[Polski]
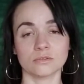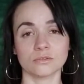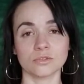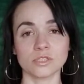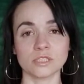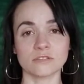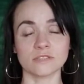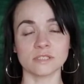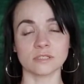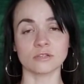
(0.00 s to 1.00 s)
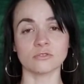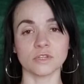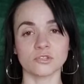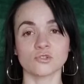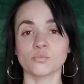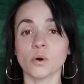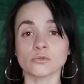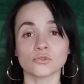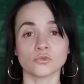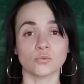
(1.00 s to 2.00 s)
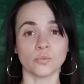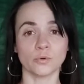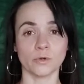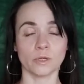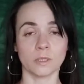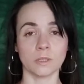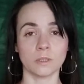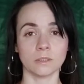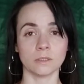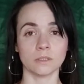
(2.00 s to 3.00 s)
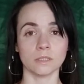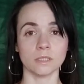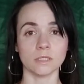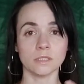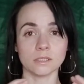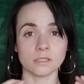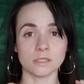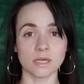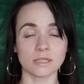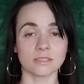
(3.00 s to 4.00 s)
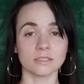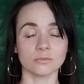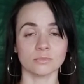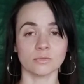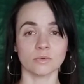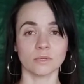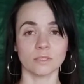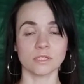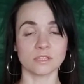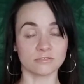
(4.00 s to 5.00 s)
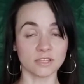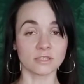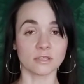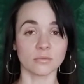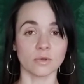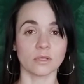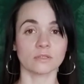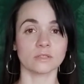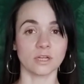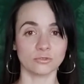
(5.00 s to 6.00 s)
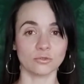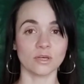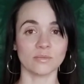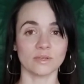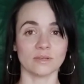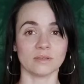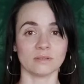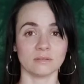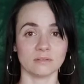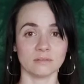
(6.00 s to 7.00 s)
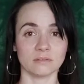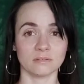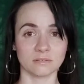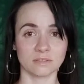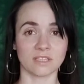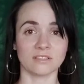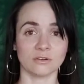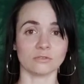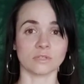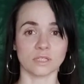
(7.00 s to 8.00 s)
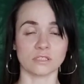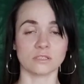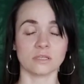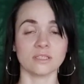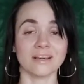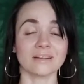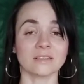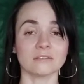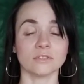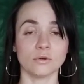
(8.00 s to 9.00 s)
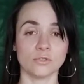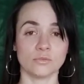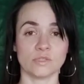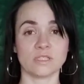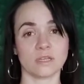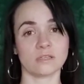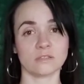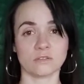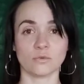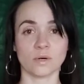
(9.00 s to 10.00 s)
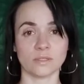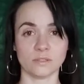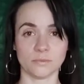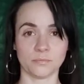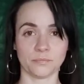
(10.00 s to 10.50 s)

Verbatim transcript: to jest kwestia tego, w jaki sposób i z jakim nastawieniem traktujemy taki kontekst. Jak wychodzimy z takiej sytuacji?